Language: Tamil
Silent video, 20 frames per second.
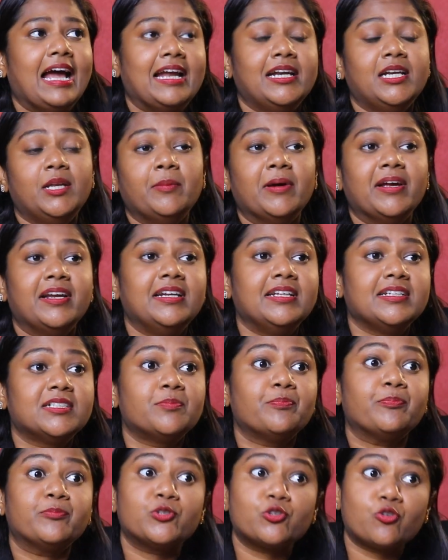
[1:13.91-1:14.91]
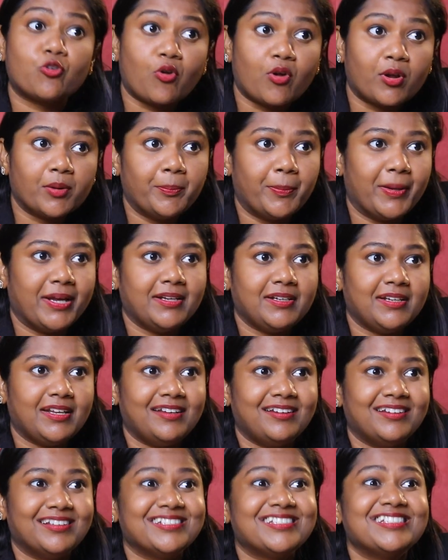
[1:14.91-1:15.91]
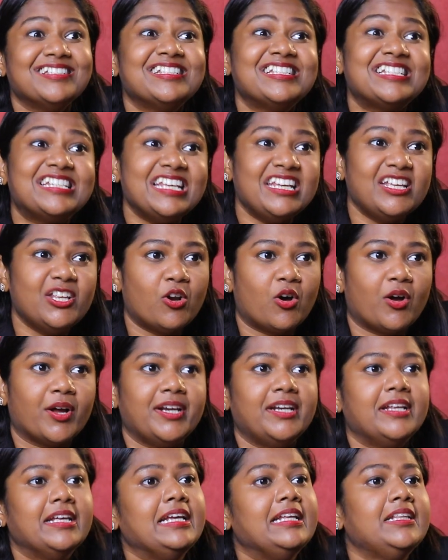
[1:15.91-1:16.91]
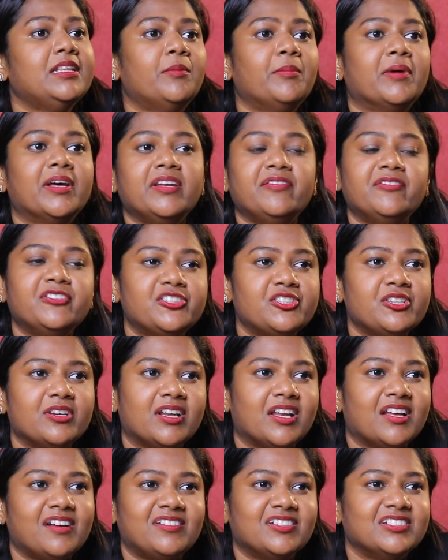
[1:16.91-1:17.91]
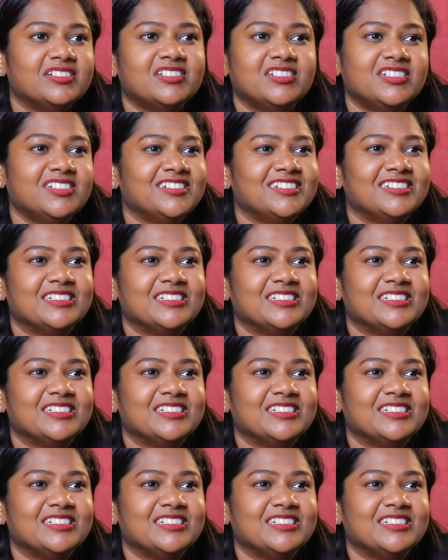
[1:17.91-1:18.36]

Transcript: ஆன்டிபயோட்டிக்ஸ் ஸ்ட்ராங் பெயின் கில்லர்ஸ் ஸ்டீராய்டு இந்த மாதிரி விஷயம்லாம் வந்து